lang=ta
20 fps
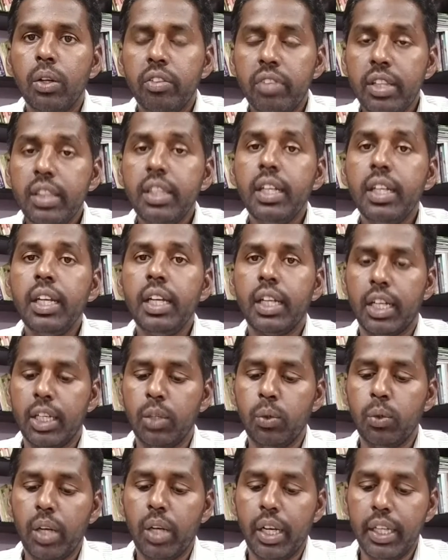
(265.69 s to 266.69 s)

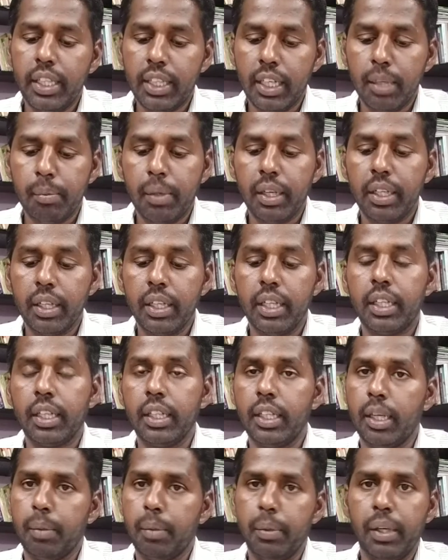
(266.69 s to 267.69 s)
சிந்தனைக்கான ஒரு அடித்தளமாக
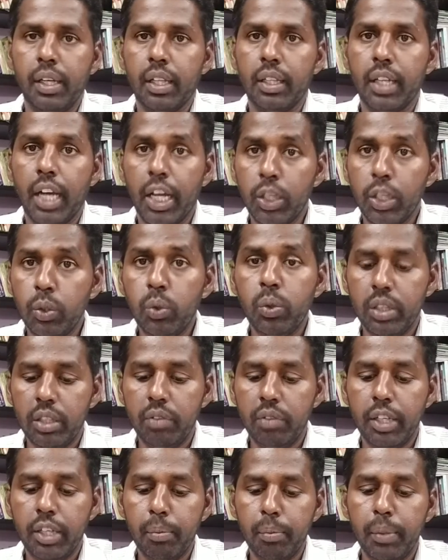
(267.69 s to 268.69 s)
இருக்குது அப்படிங்கிறது அதுவும் வந்து
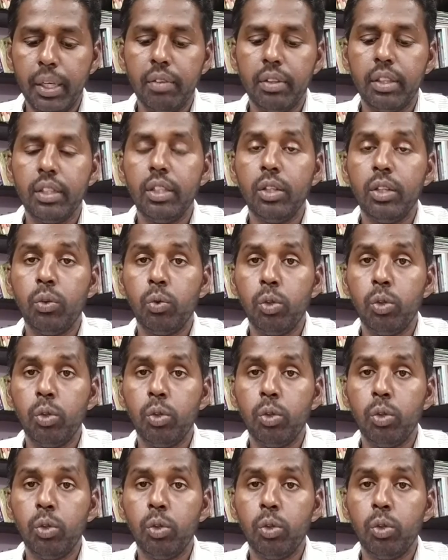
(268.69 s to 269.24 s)
வெறுமனே வந்து